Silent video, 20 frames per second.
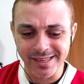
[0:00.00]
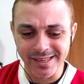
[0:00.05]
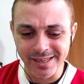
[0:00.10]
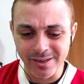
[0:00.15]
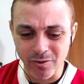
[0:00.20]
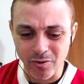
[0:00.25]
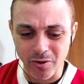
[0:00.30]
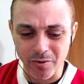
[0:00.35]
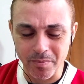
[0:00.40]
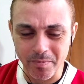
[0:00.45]

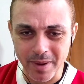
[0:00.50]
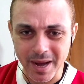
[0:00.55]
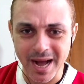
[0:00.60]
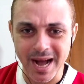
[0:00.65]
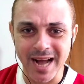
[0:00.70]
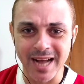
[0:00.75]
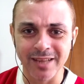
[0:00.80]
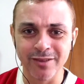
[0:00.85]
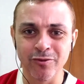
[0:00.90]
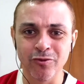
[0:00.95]

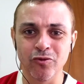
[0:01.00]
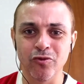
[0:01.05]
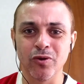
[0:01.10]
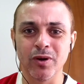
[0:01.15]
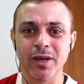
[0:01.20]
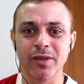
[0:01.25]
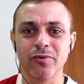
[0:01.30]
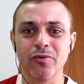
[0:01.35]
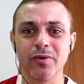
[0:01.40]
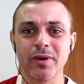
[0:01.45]
encorpado, um
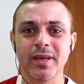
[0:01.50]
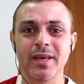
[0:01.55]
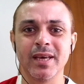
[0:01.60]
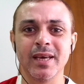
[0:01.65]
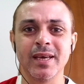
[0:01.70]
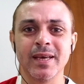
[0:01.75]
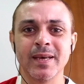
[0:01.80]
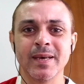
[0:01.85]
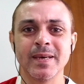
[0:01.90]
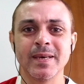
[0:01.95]
jogador
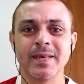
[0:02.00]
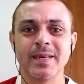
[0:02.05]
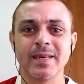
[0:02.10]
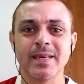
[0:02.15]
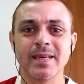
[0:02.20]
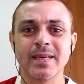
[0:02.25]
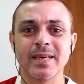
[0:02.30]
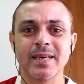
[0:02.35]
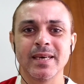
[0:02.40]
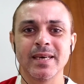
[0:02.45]
que
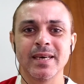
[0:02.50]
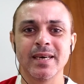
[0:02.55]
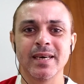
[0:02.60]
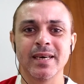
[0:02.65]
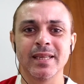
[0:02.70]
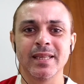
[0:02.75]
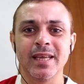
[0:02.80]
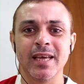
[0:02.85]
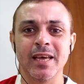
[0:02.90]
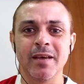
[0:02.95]

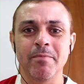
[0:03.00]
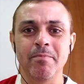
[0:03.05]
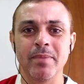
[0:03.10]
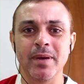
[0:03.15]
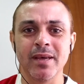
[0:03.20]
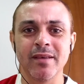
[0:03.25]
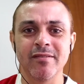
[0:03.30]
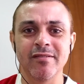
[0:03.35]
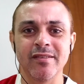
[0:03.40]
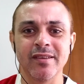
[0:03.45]
é, de
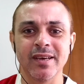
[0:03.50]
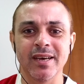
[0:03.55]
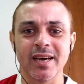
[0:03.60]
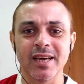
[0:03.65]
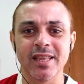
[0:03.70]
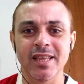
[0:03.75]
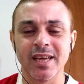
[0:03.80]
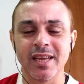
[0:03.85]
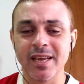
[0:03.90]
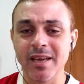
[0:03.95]
repente se
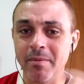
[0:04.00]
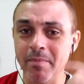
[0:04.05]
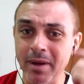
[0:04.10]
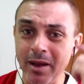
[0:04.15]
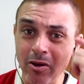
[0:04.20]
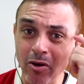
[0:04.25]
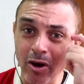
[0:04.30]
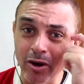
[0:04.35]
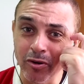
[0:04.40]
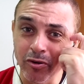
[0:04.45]
encaixaria
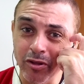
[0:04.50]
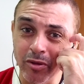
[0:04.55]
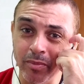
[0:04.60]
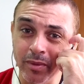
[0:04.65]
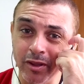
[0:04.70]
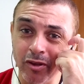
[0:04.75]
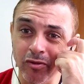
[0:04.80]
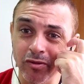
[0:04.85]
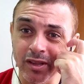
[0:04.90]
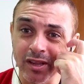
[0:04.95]
melhor no
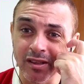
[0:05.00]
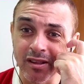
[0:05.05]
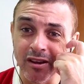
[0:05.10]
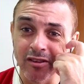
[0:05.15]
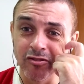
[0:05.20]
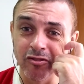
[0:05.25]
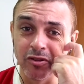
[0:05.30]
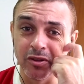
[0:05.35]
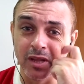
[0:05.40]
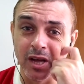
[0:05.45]
time do
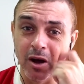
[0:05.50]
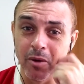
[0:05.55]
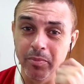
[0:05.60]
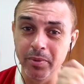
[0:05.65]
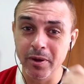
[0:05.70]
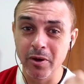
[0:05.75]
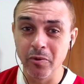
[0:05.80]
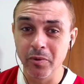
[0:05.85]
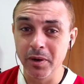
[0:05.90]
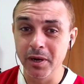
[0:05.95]
internacional,
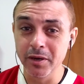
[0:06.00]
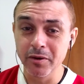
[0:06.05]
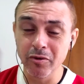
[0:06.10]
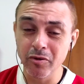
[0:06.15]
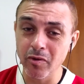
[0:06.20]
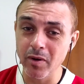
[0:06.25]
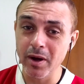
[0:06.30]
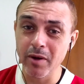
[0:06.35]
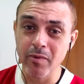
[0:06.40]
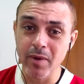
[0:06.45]
porque o
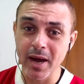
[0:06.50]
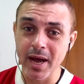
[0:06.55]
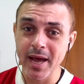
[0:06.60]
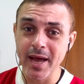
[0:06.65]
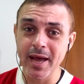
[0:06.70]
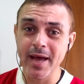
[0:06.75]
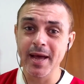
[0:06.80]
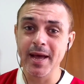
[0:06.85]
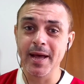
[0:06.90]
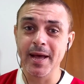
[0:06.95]
Cano não
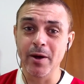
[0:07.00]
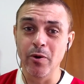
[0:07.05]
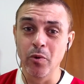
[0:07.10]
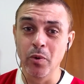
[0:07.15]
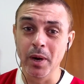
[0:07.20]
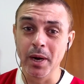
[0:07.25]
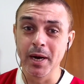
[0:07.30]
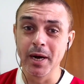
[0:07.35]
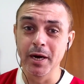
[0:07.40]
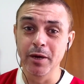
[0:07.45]
é, é
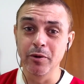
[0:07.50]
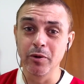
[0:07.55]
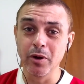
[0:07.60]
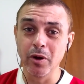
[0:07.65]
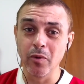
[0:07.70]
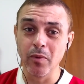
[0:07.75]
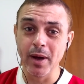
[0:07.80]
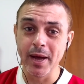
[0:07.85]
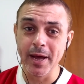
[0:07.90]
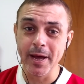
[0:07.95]
o Cano
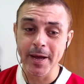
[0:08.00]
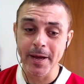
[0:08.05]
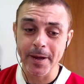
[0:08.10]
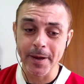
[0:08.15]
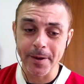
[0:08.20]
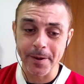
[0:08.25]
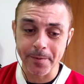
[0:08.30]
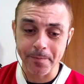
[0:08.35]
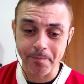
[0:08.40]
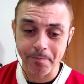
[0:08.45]
não
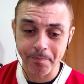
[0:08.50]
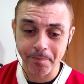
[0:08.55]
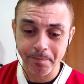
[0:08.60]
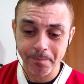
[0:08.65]
é,